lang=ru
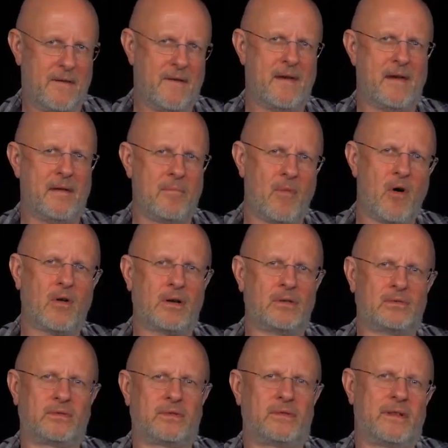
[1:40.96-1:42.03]
и
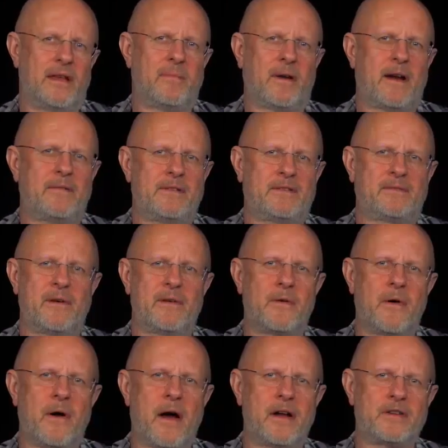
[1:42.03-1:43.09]
могут направить
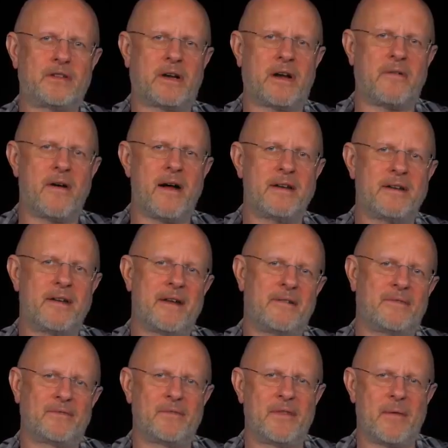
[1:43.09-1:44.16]
свое
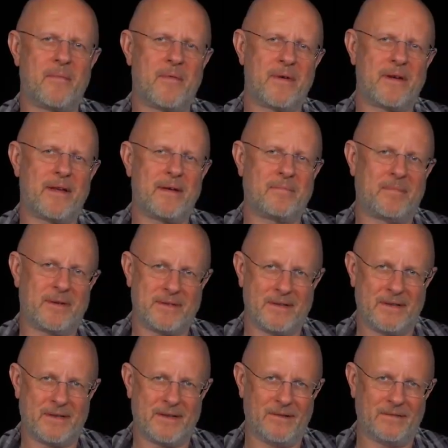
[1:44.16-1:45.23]
очарование в куда более
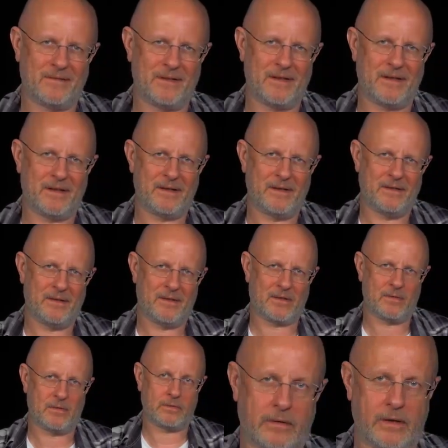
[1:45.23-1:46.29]
позитивные
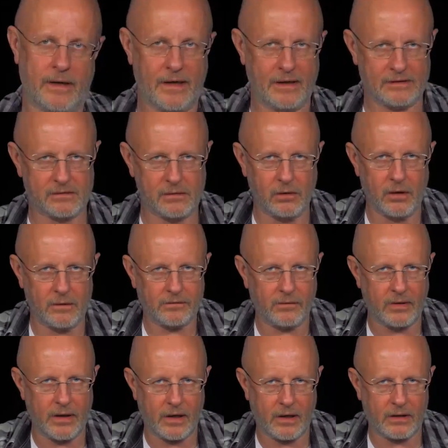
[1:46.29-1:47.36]
русла и от слов
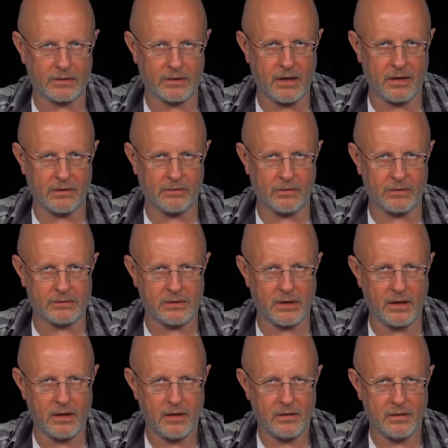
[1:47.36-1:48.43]
своих
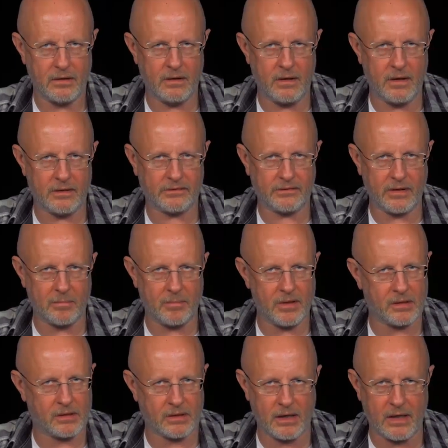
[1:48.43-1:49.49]
отказываться не
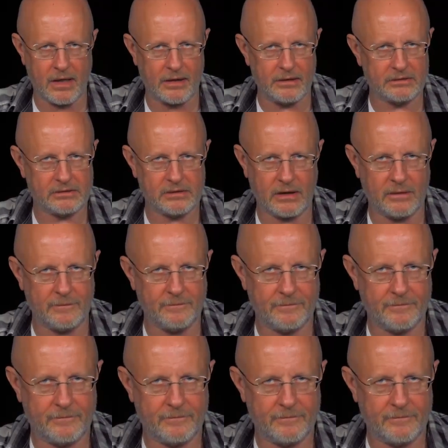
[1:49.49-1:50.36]
собирается.